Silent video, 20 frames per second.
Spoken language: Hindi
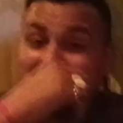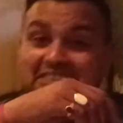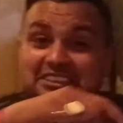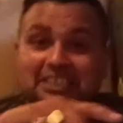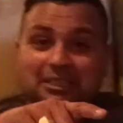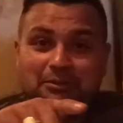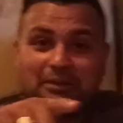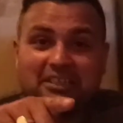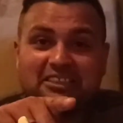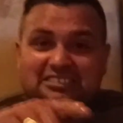जी
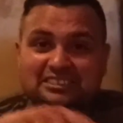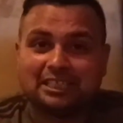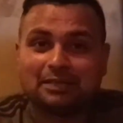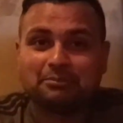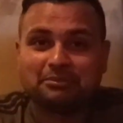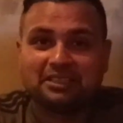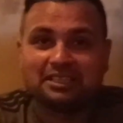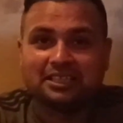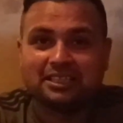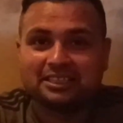हमारे
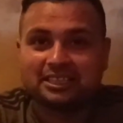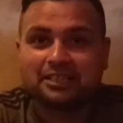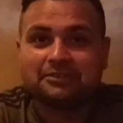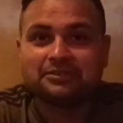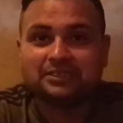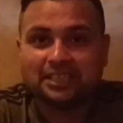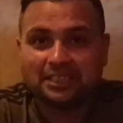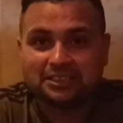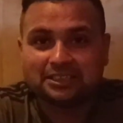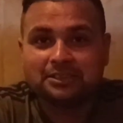सामने है
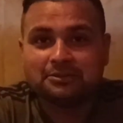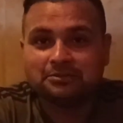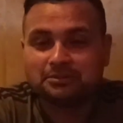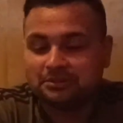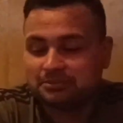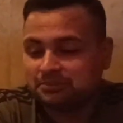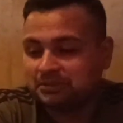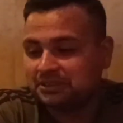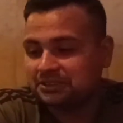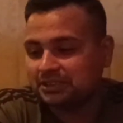काफ़ी एक्टिव
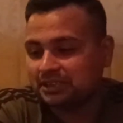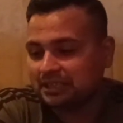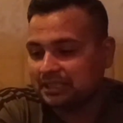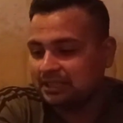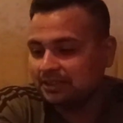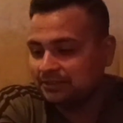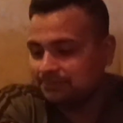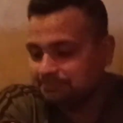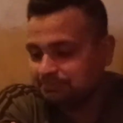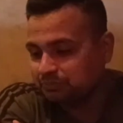पर्सन
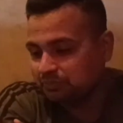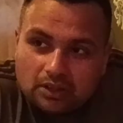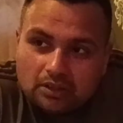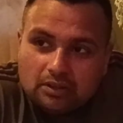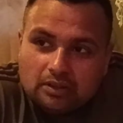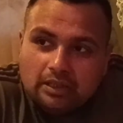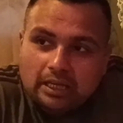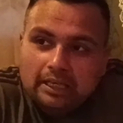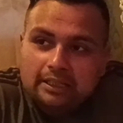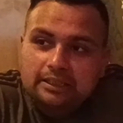
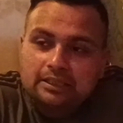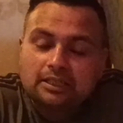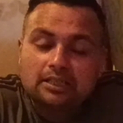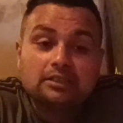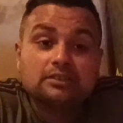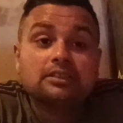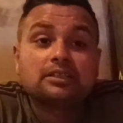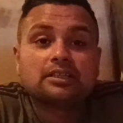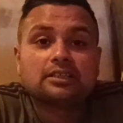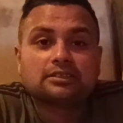है
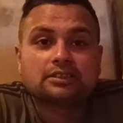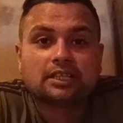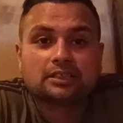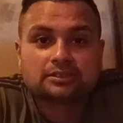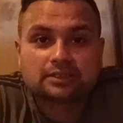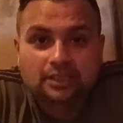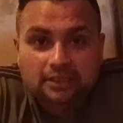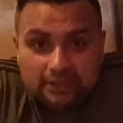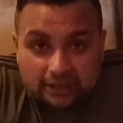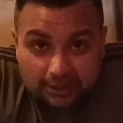एग्रीकल्चर के
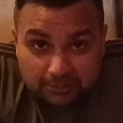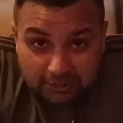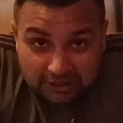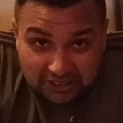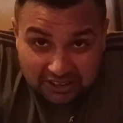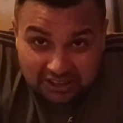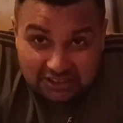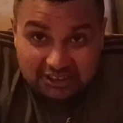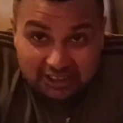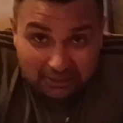साथ साथ ये
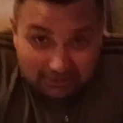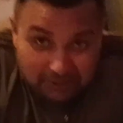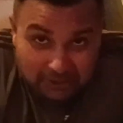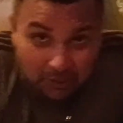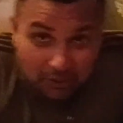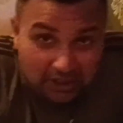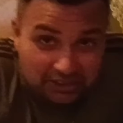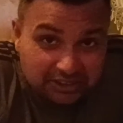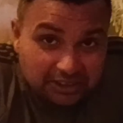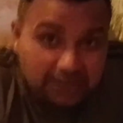बिजनेस का भी
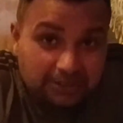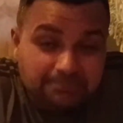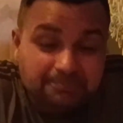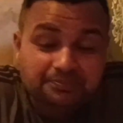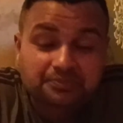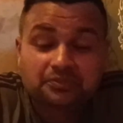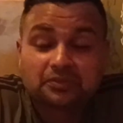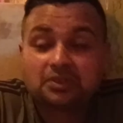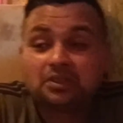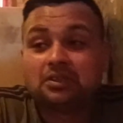नॉलेज
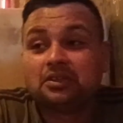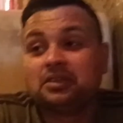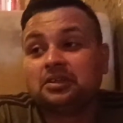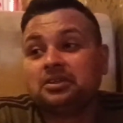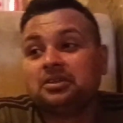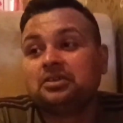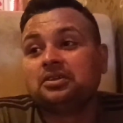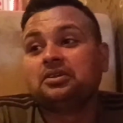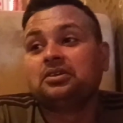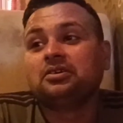
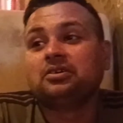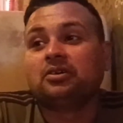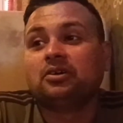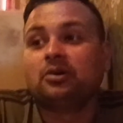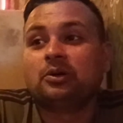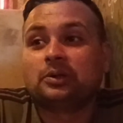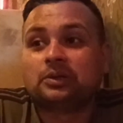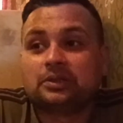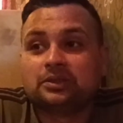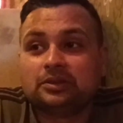है
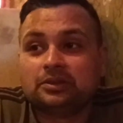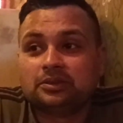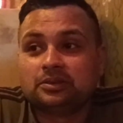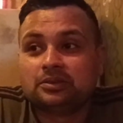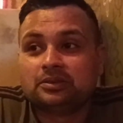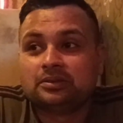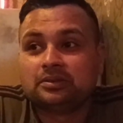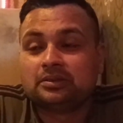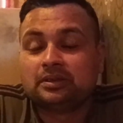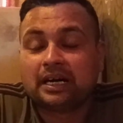और
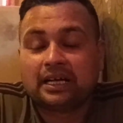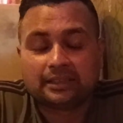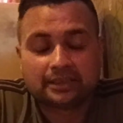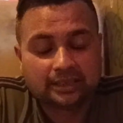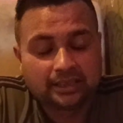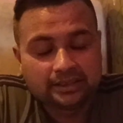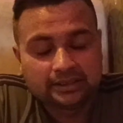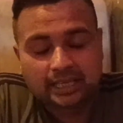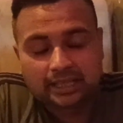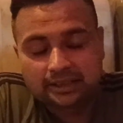
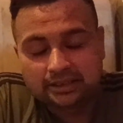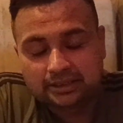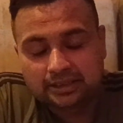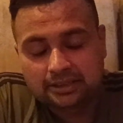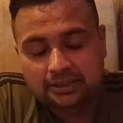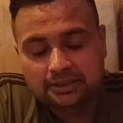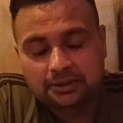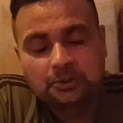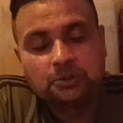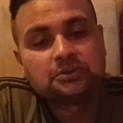आते जाते
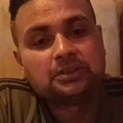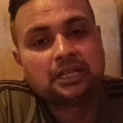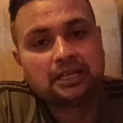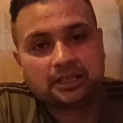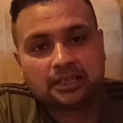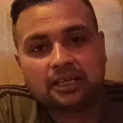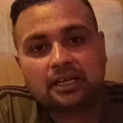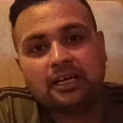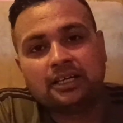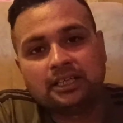जाते हो
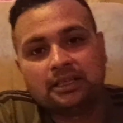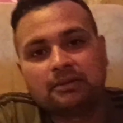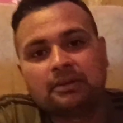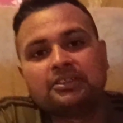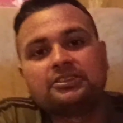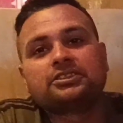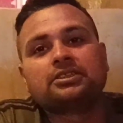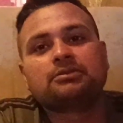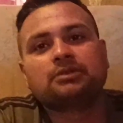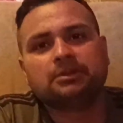जाएगा आने
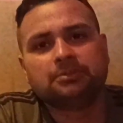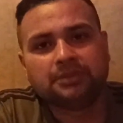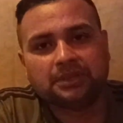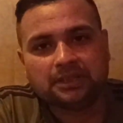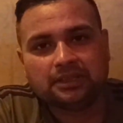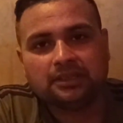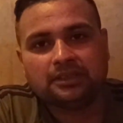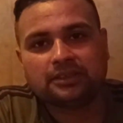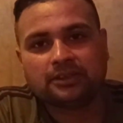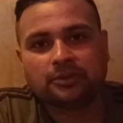वाले समय
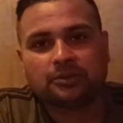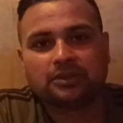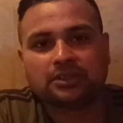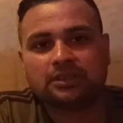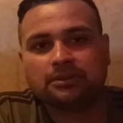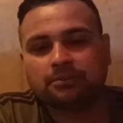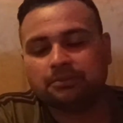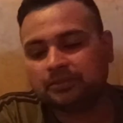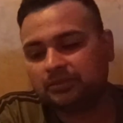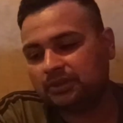में
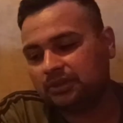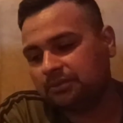क्योंकि